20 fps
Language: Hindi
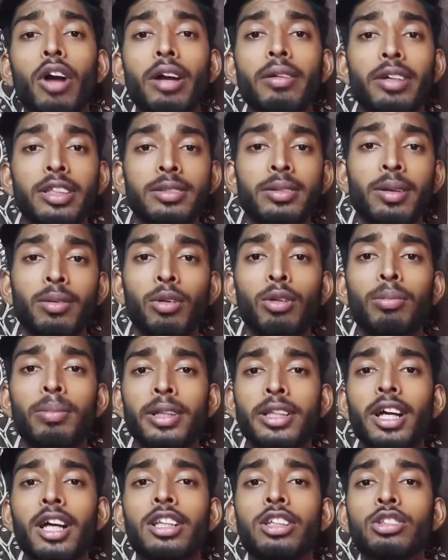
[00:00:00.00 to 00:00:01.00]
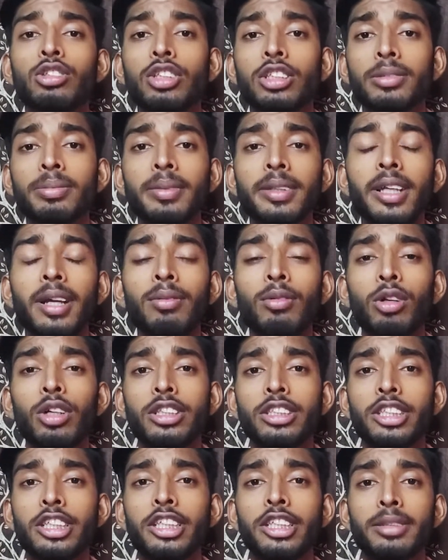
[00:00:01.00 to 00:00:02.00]
फाइव स्मार्टफोन बता दिया जिसमें कि आपको
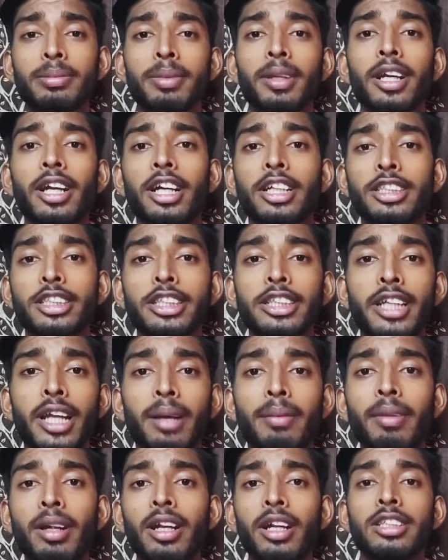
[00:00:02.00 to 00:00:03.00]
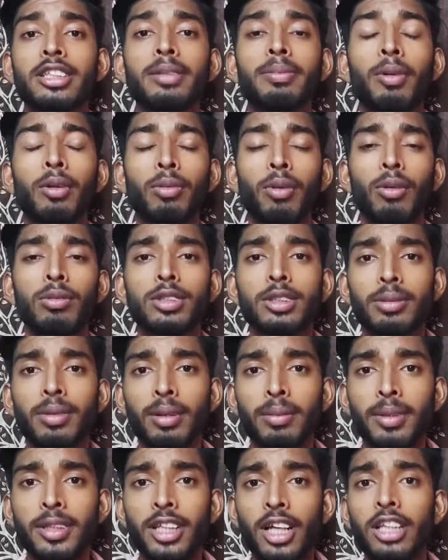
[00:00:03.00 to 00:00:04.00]
अच्छी डिस्प्ले अच्छी कैमरा एंड अच्छी परफॉर्मेंस
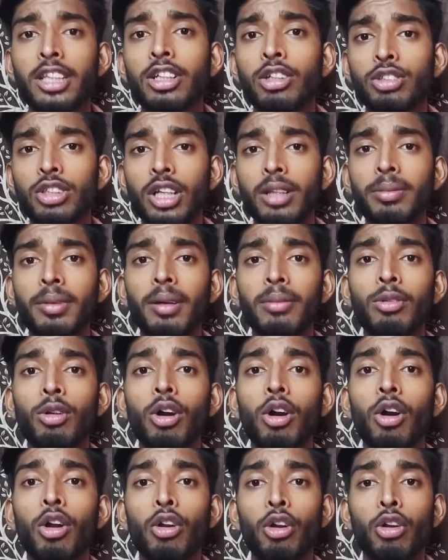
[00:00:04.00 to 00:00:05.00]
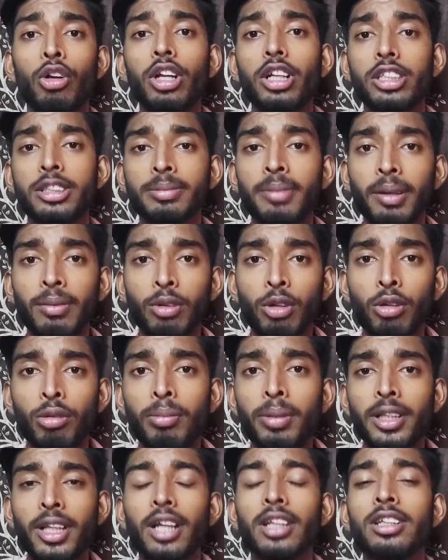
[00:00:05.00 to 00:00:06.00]
वाला बता दिया साथ में आपको ऑलराउंडर स्मार्टफोन भी
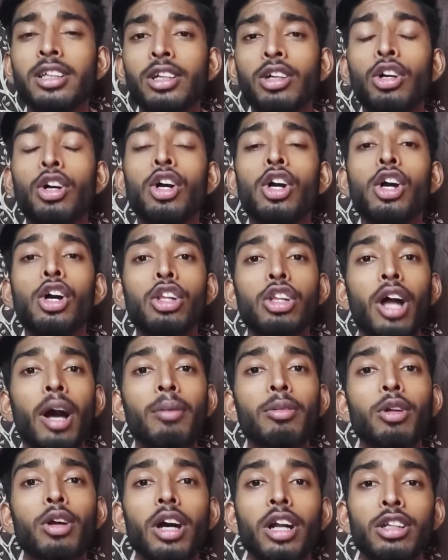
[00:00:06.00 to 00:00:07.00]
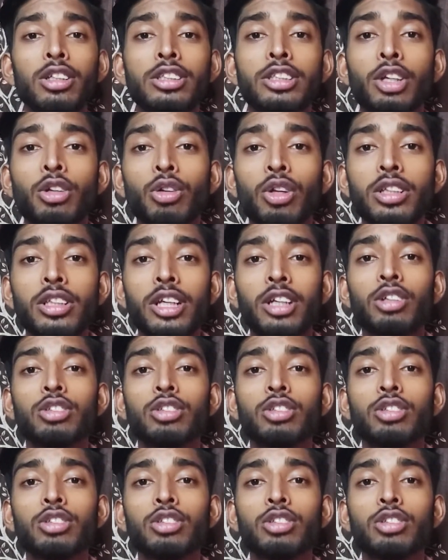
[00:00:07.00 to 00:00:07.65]
बता दिया तो आपको ज़रूरत के